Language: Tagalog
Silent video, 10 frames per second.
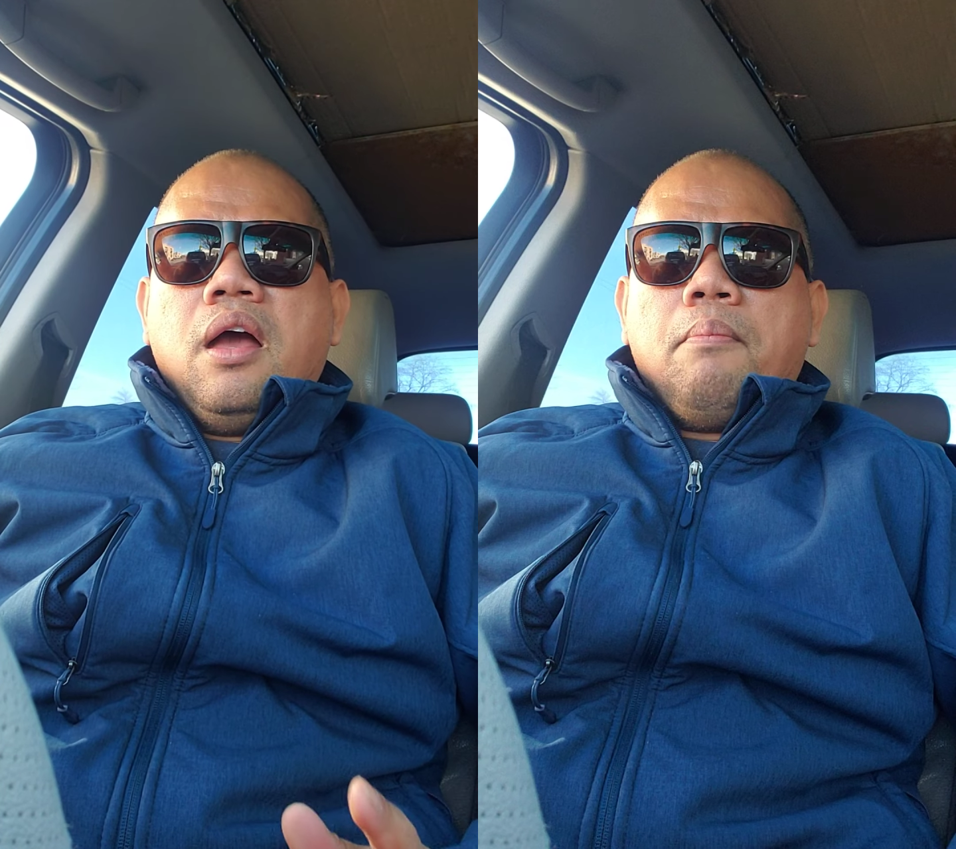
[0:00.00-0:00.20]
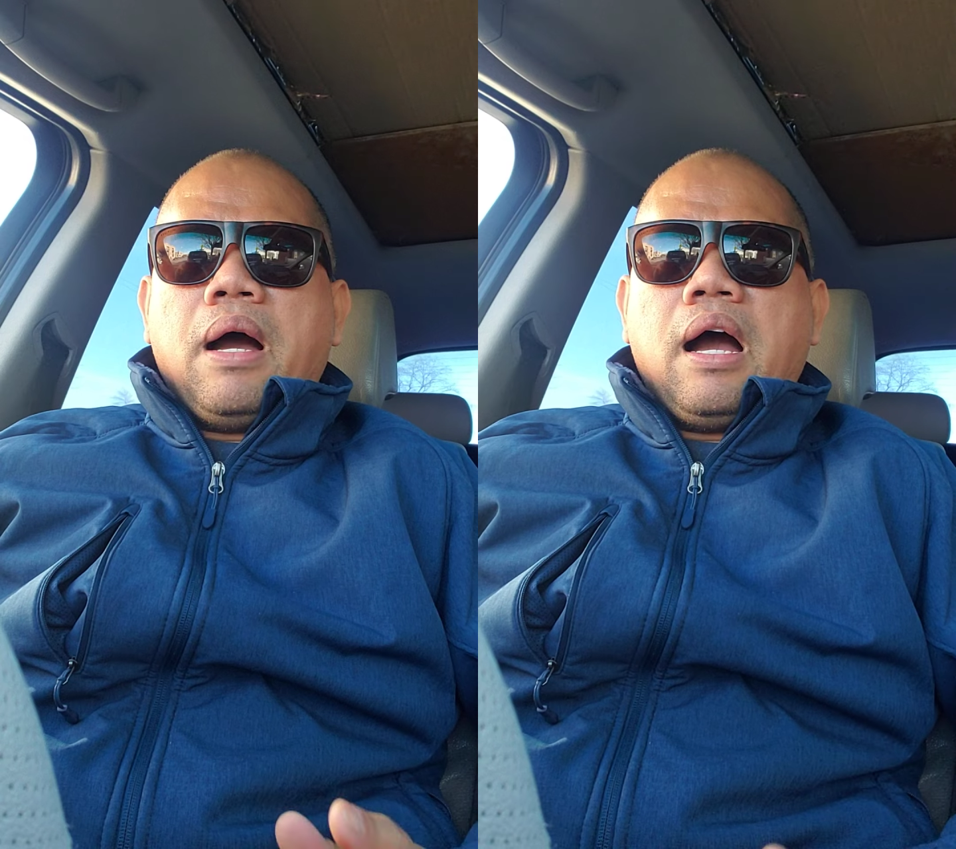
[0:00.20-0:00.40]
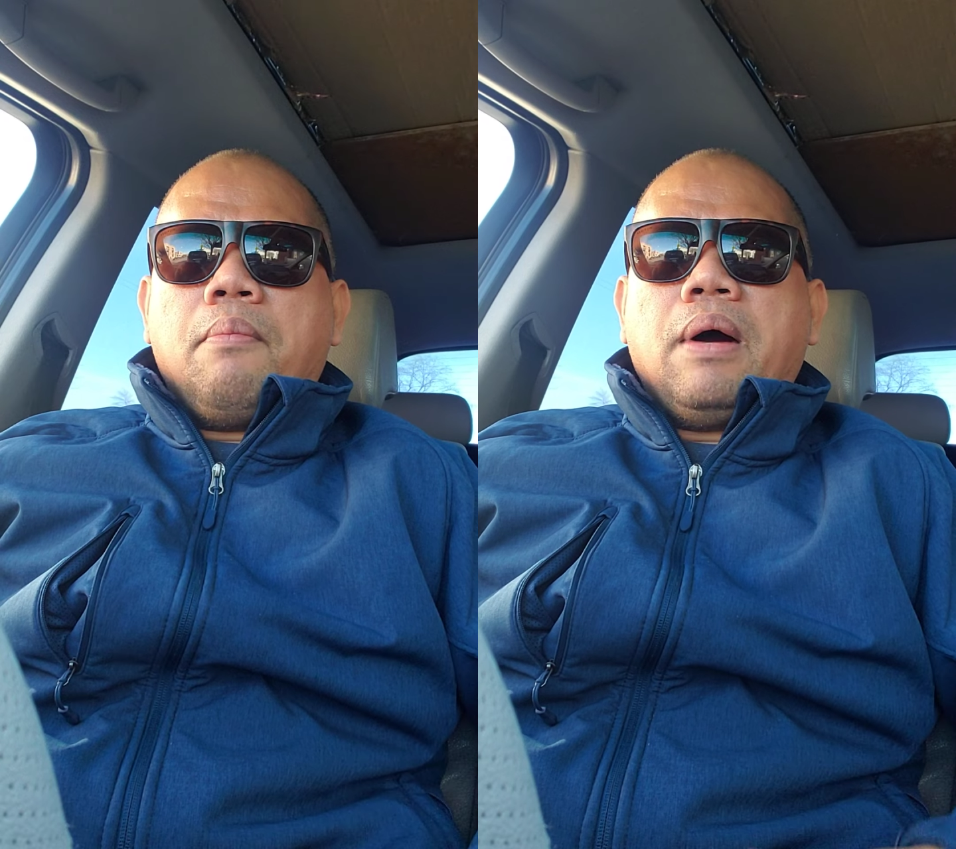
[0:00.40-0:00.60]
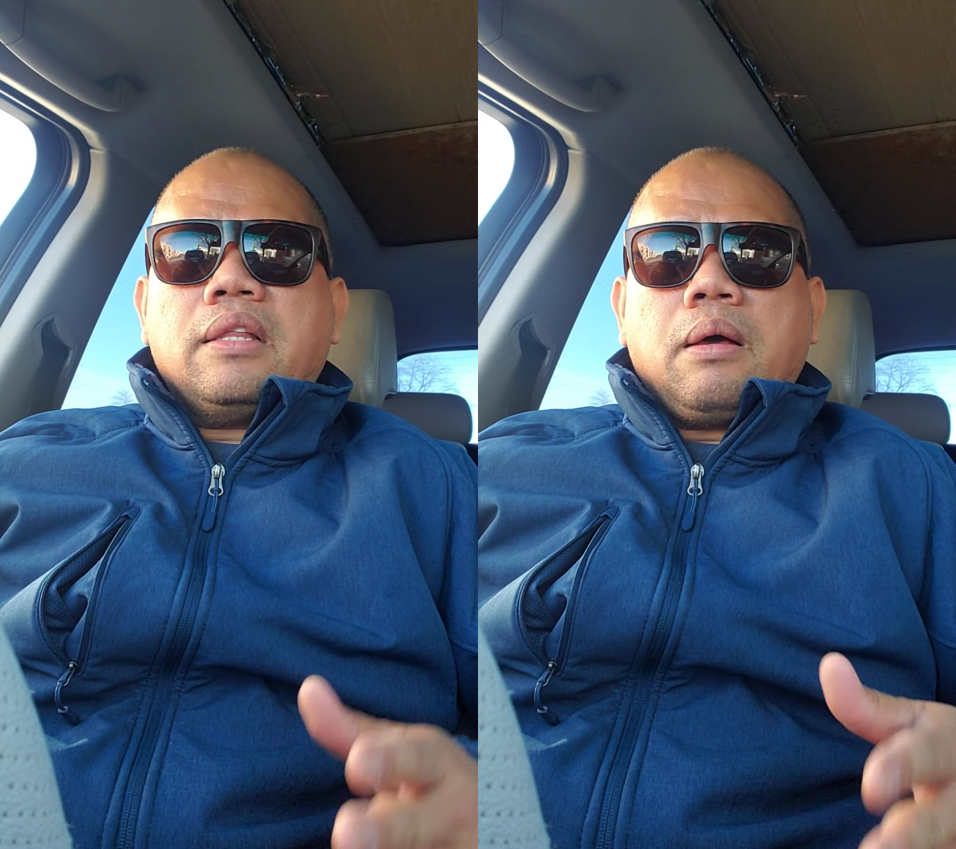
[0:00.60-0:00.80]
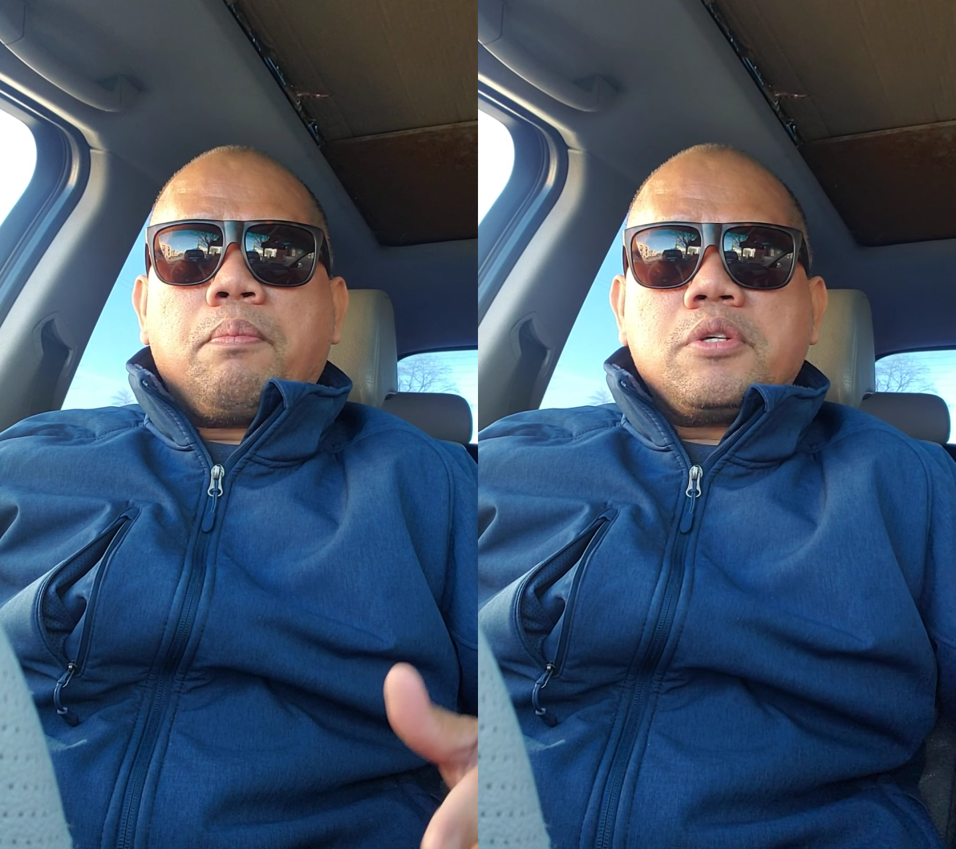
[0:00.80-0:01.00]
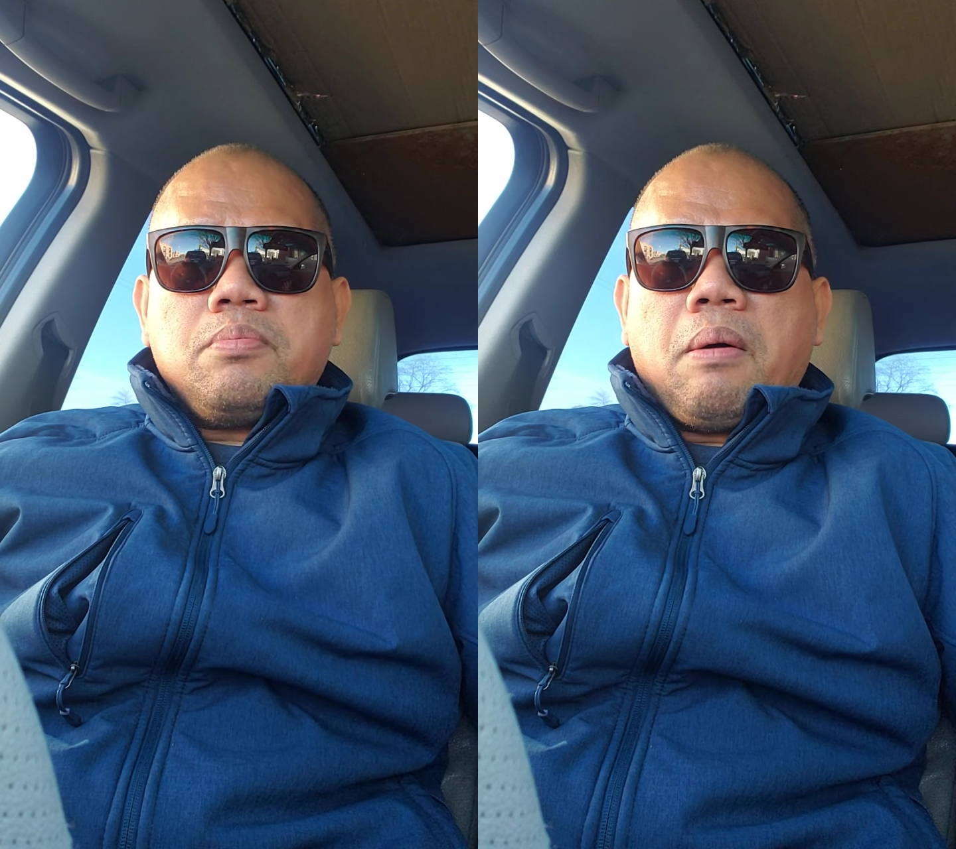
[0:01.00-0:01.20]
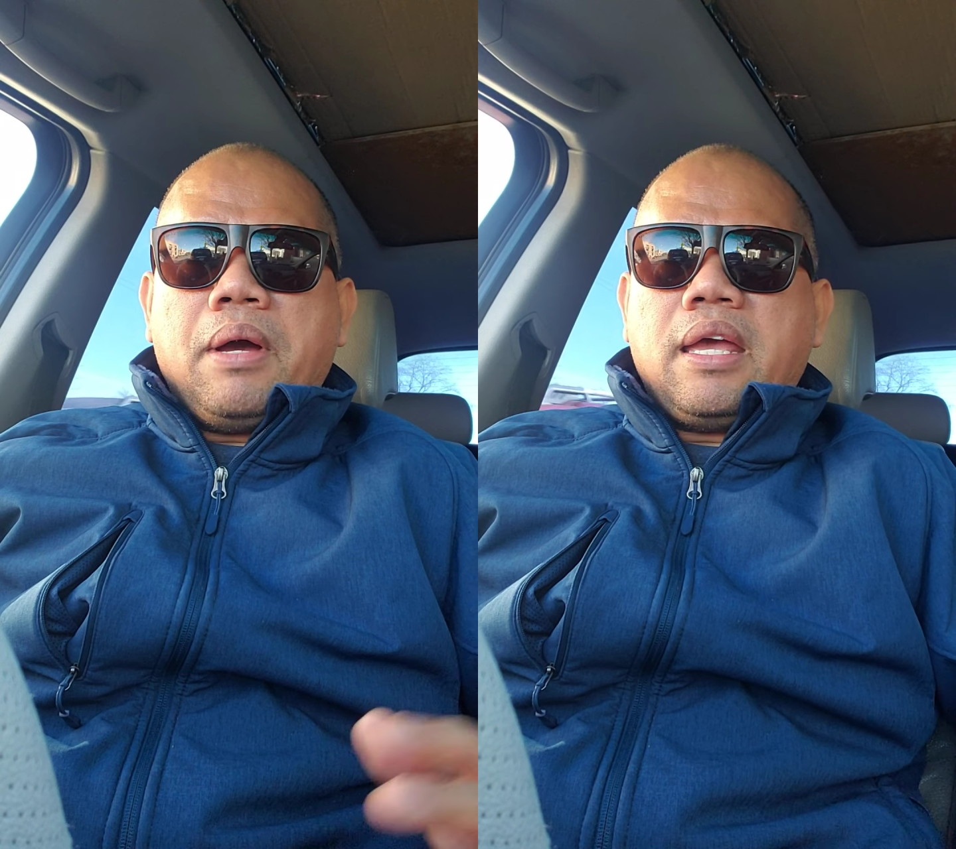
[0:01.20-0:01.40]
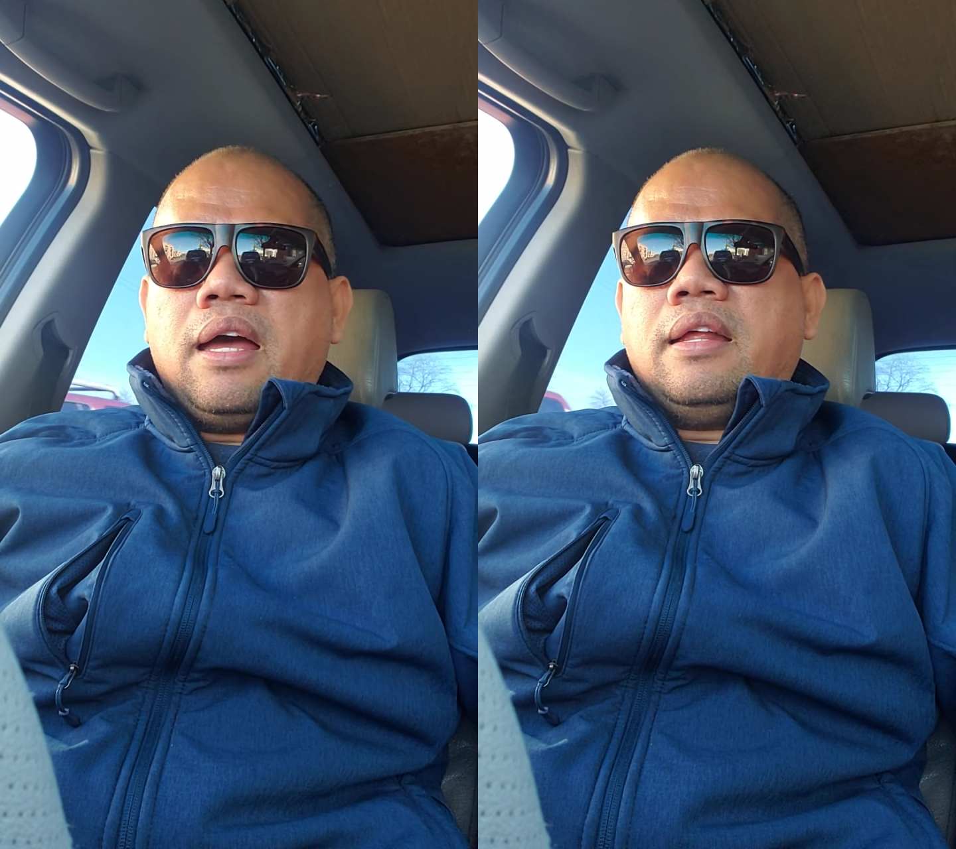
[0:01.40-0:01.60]
mahaba tapos
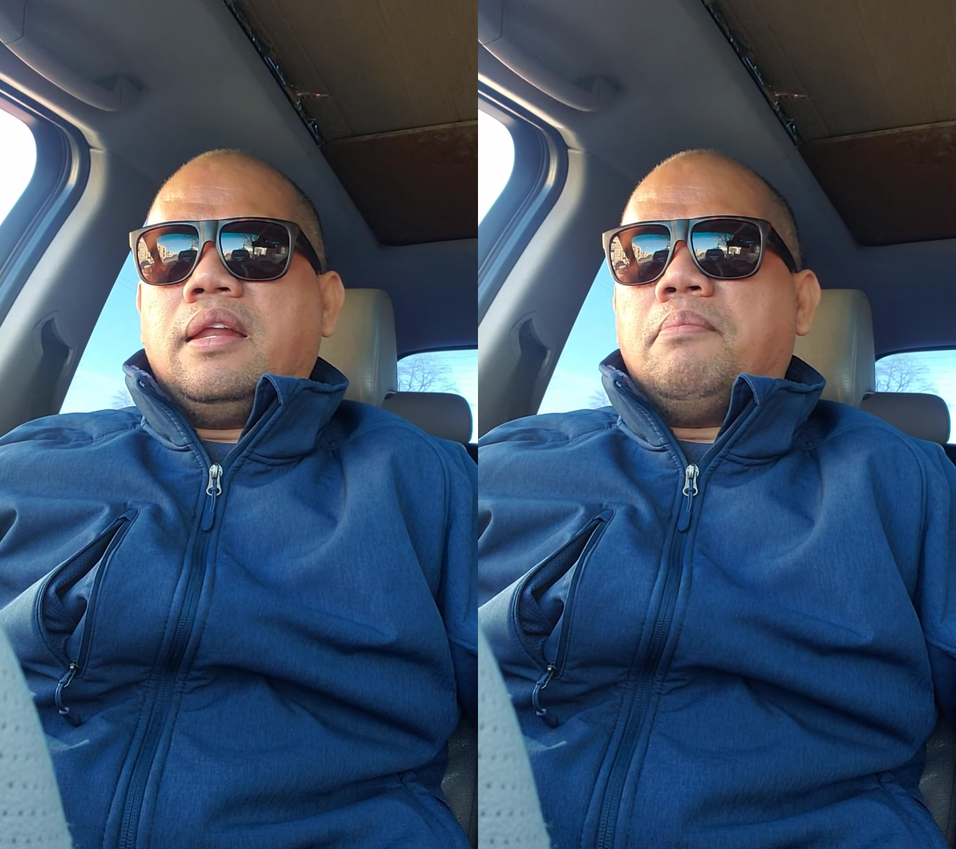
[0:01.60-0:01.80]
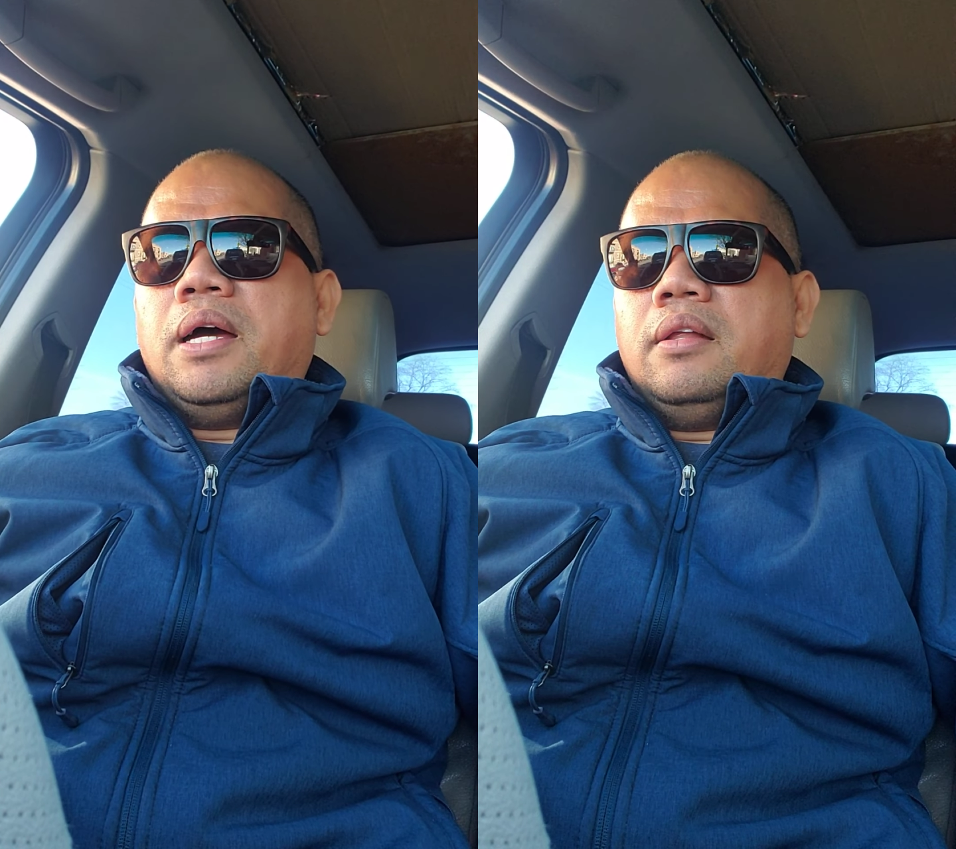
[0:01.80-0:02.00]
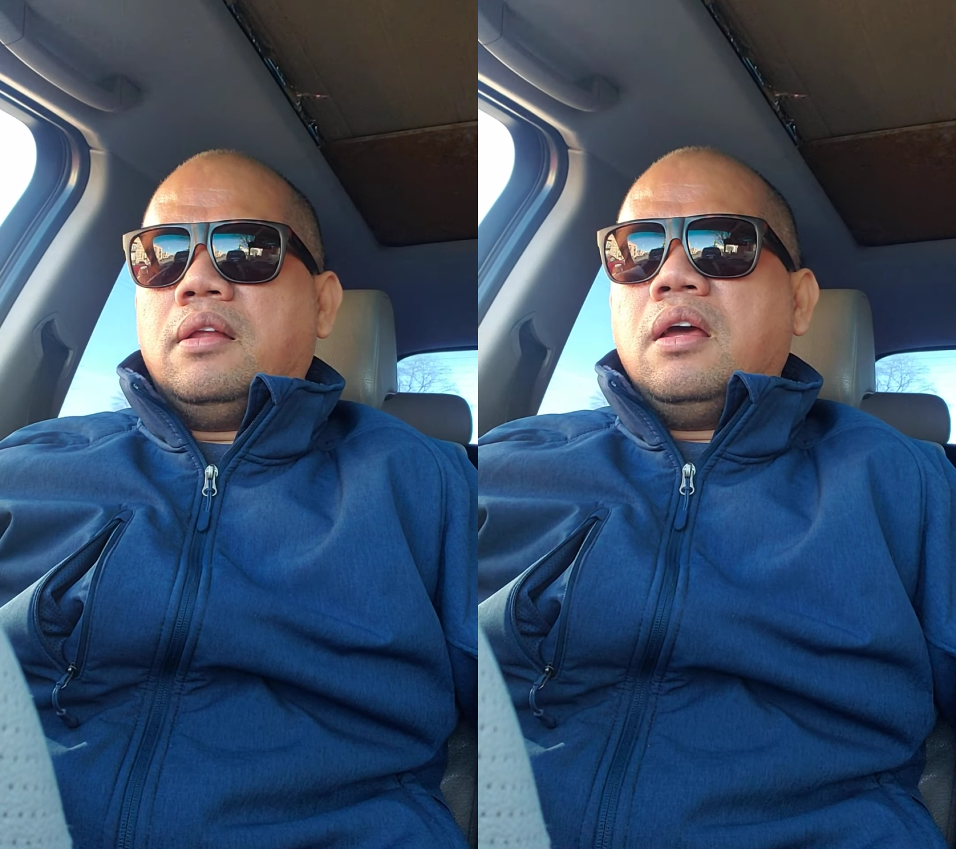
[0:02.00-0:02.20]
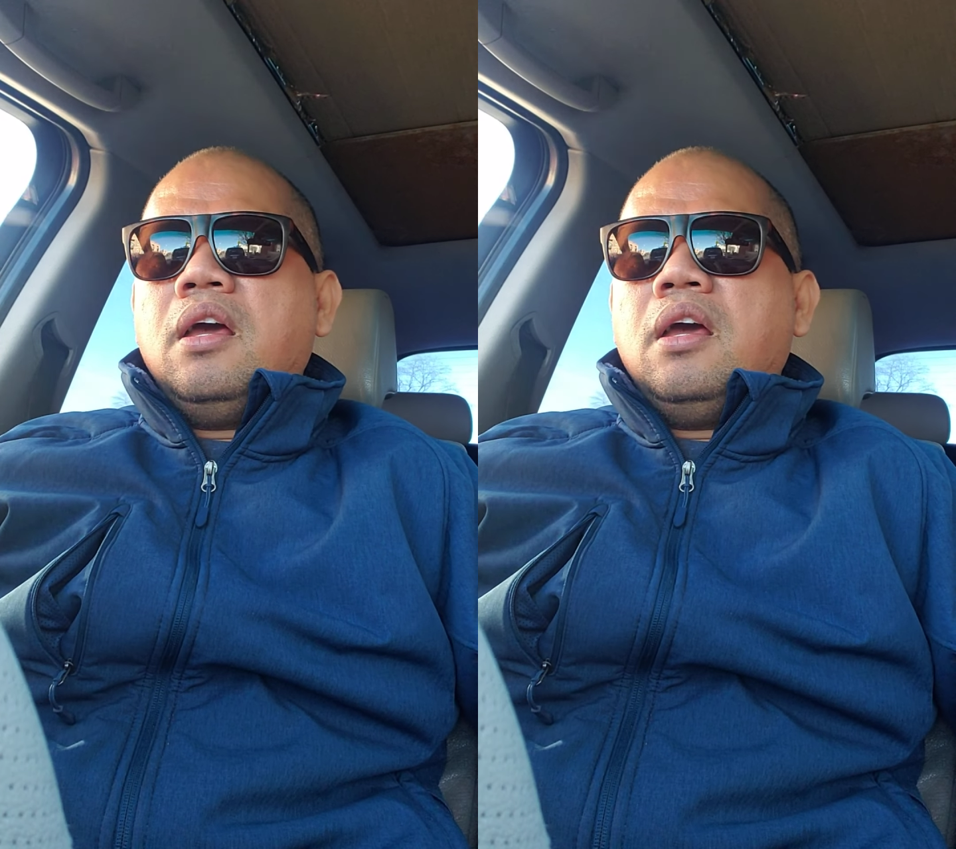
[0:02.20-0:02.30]
mamaya na naman.